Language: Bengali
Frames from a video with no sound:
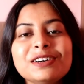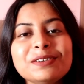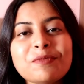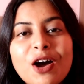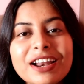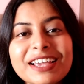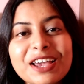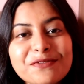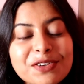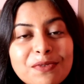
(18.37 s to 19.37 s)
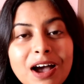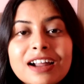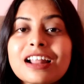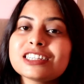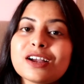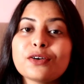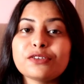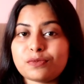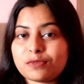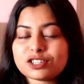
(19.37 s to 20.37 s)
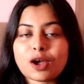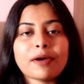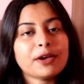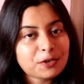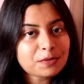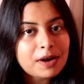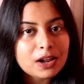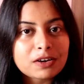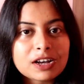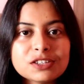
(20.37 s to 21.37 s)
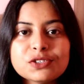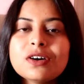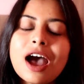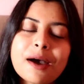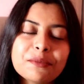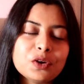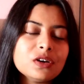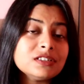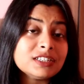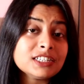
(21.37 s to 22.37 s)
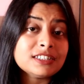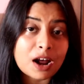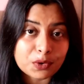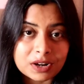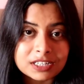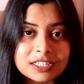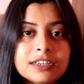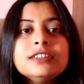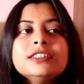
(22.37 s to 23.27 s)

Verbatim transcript: গুড মর্নিং এভরিওয়ান আশা করি তোমরা সবাই খুব ভালো আছো আমিও জাস্ট দারুণ আছি